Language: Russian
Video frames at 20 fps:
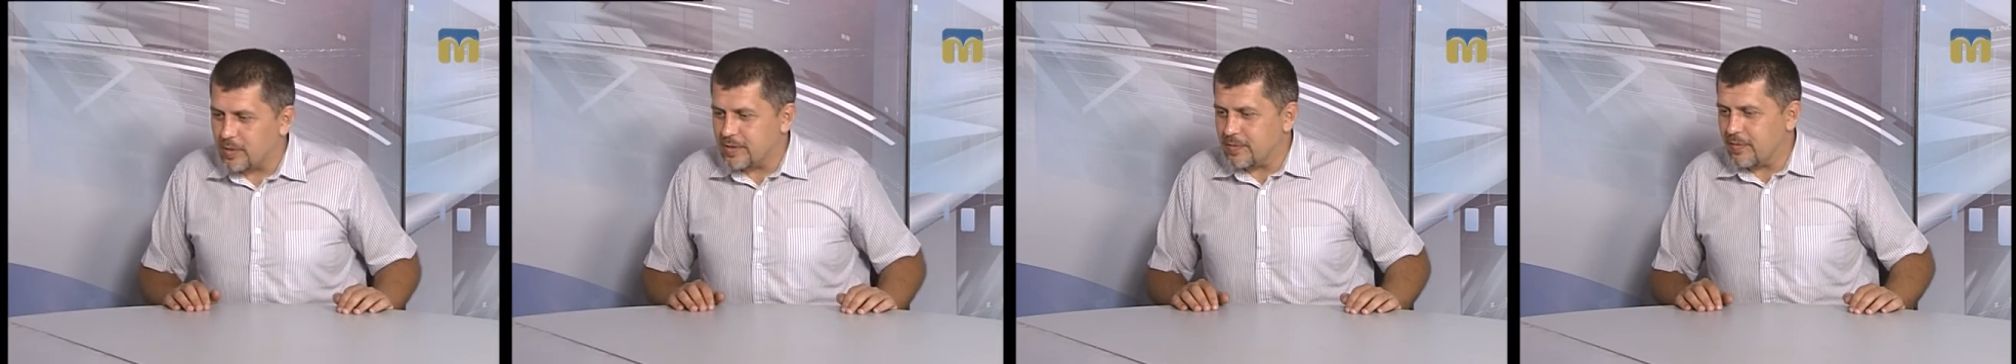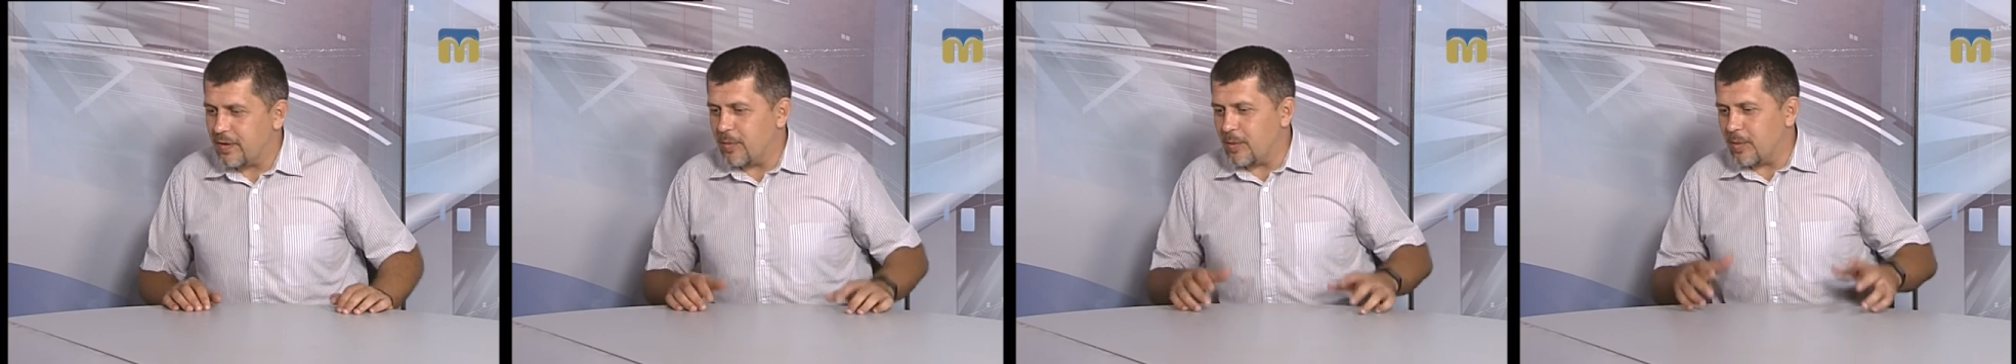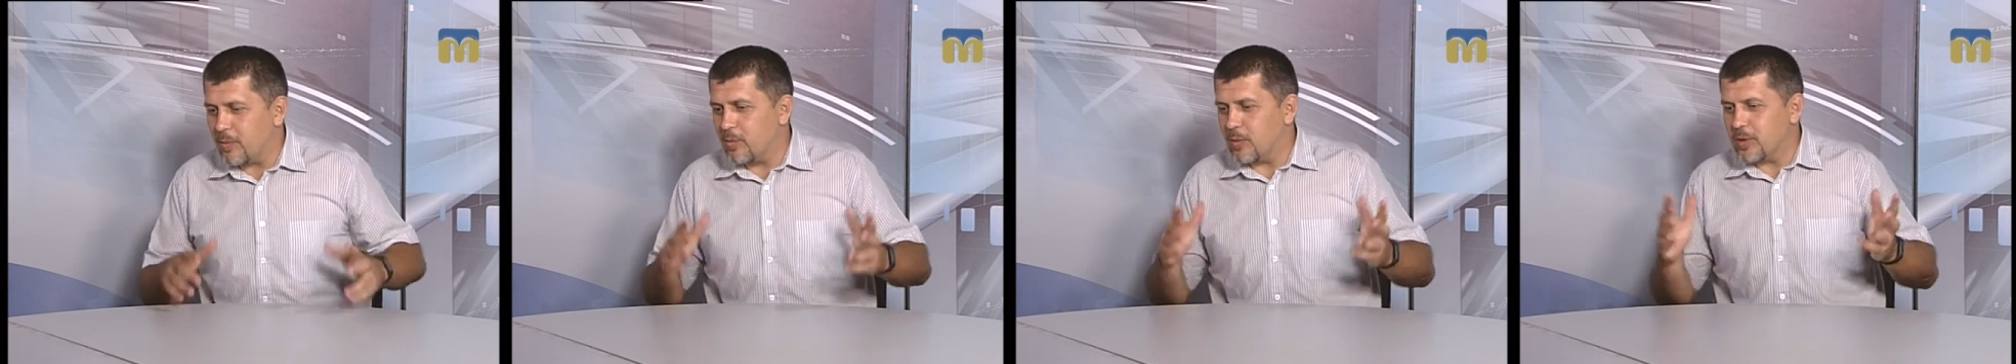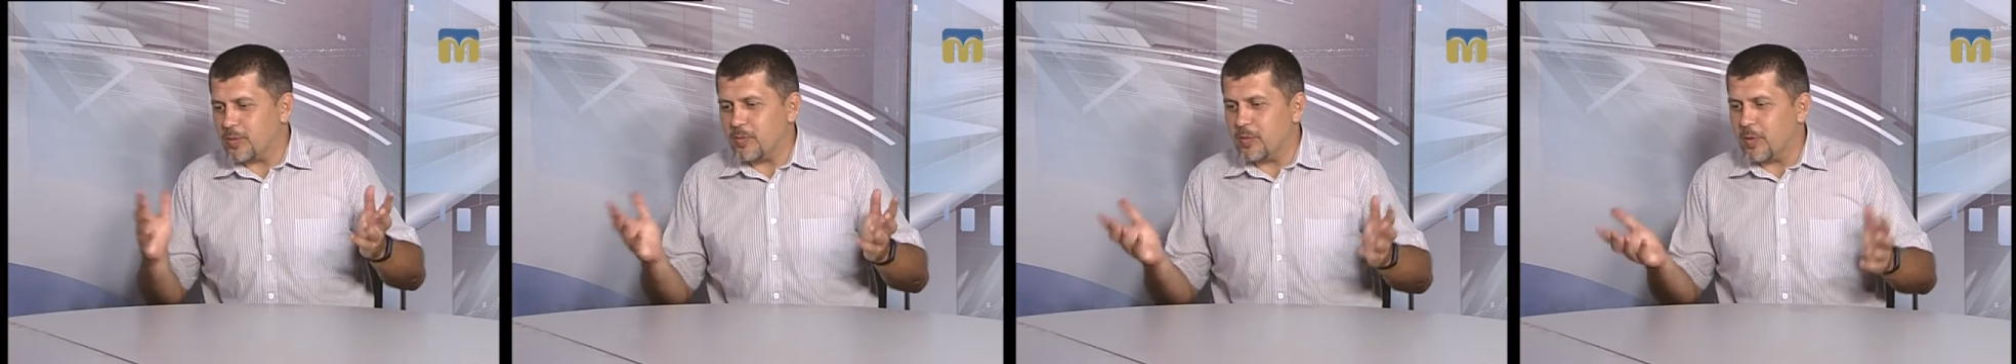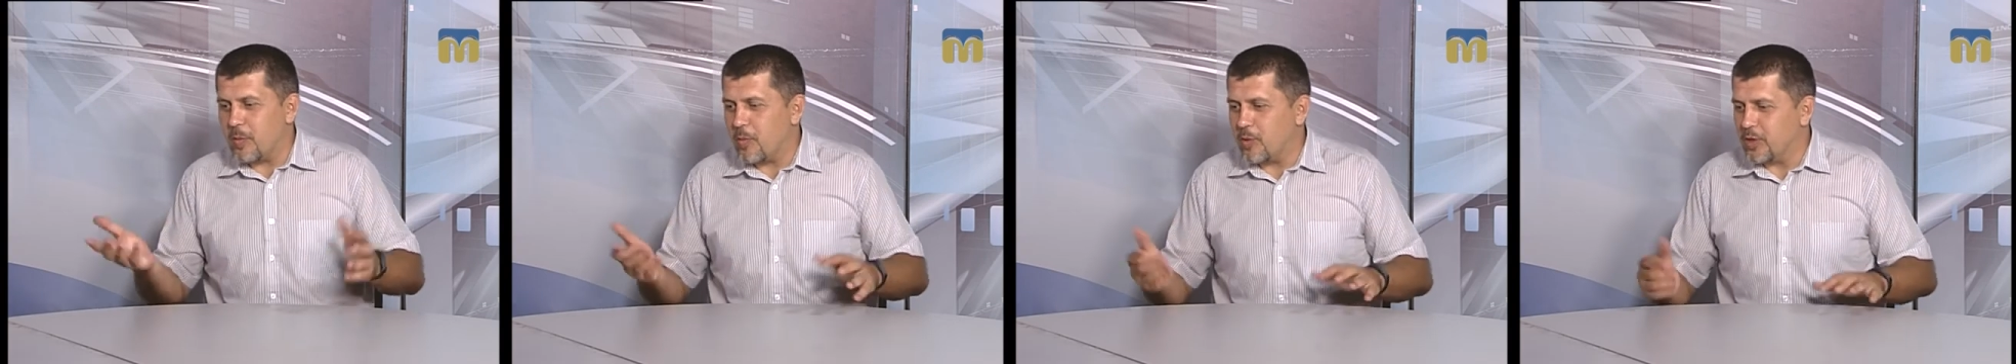А с вами мы,
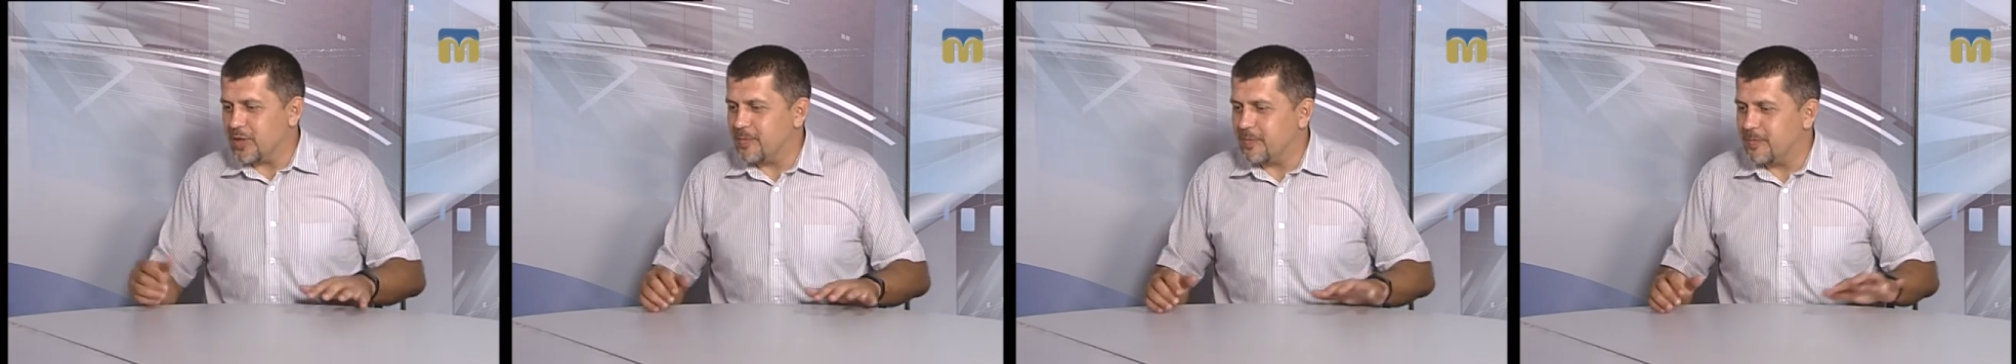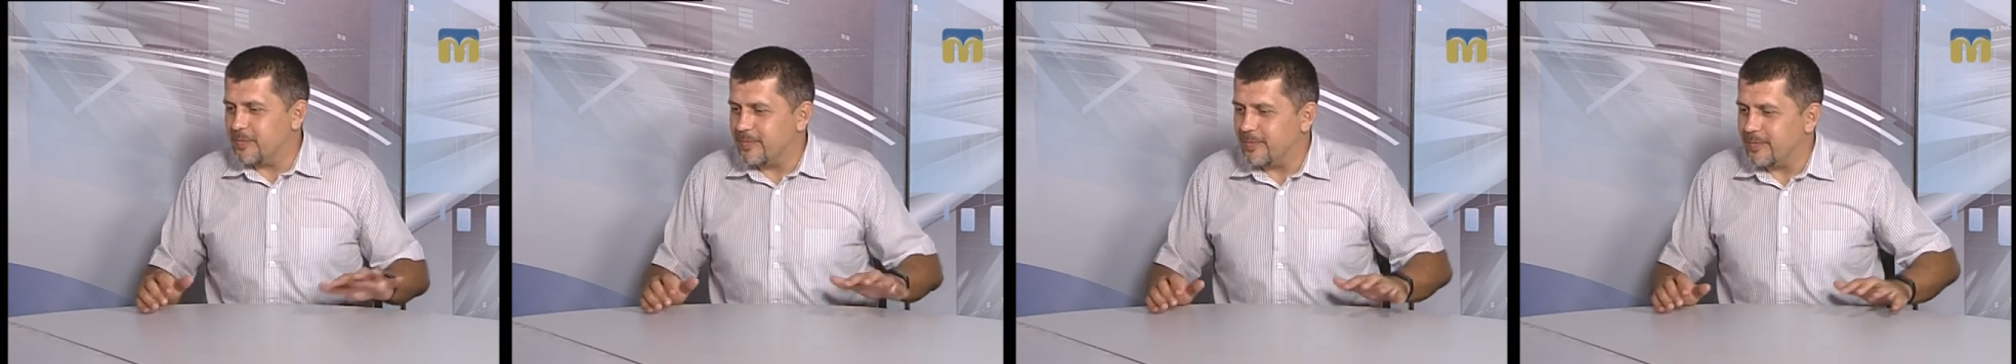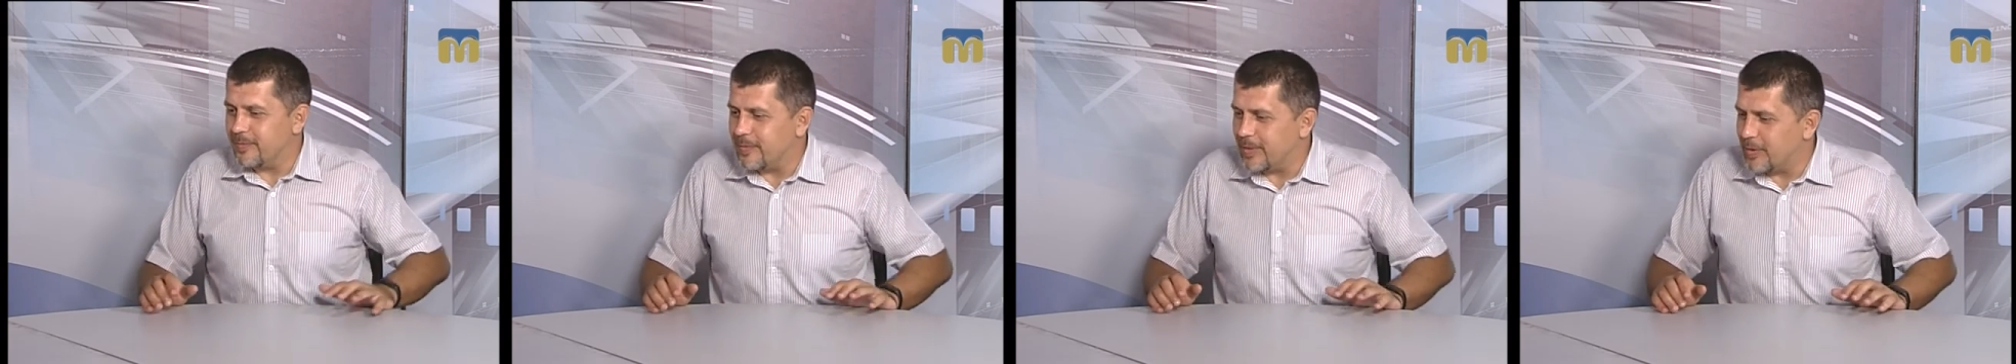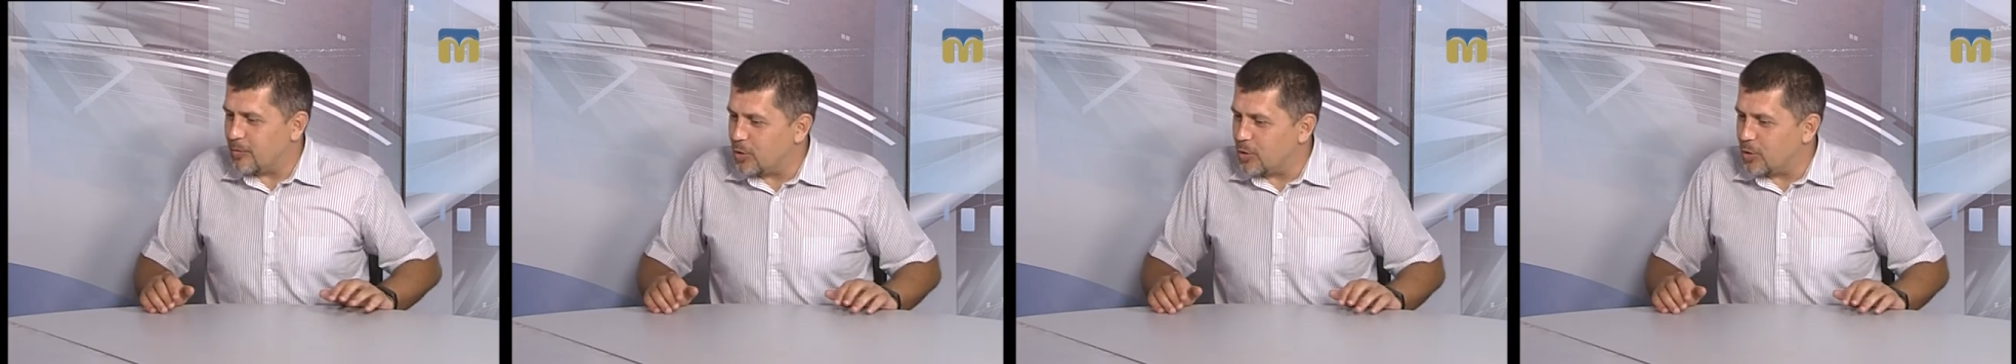мы можем